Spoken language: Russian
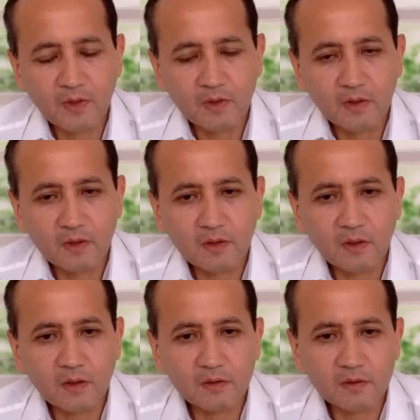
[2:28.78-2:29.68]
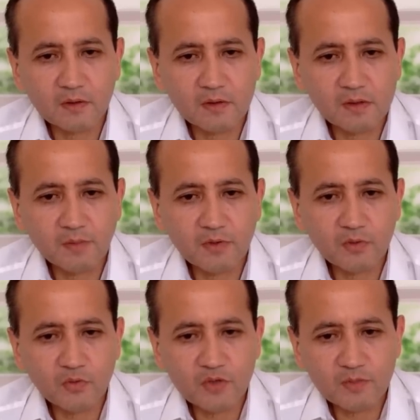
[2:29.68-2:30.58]
Это где-то, если по
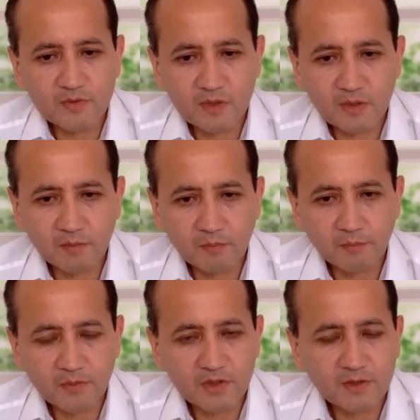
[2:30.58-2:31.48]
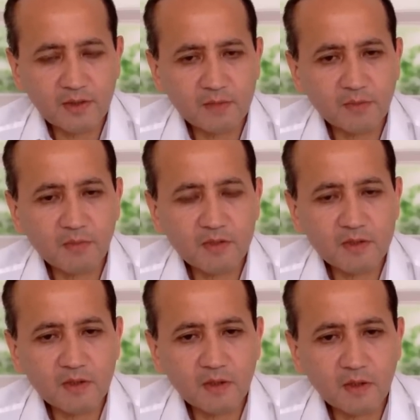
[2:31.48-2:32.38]
текущим ценам посчитать,
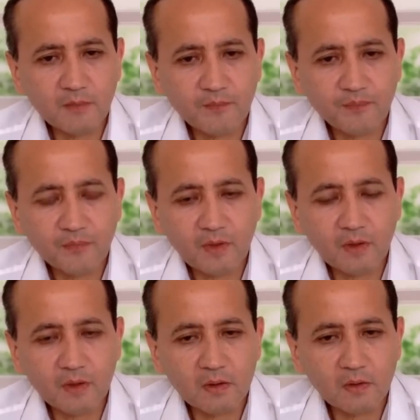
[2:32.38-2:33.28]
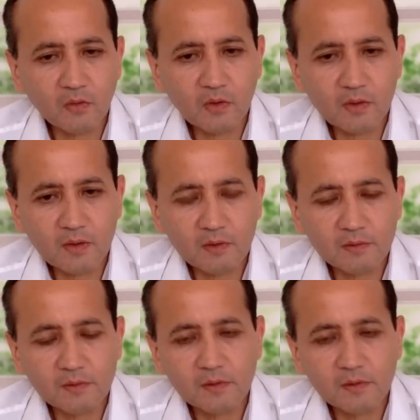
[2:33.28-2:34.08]
приблизительно э, около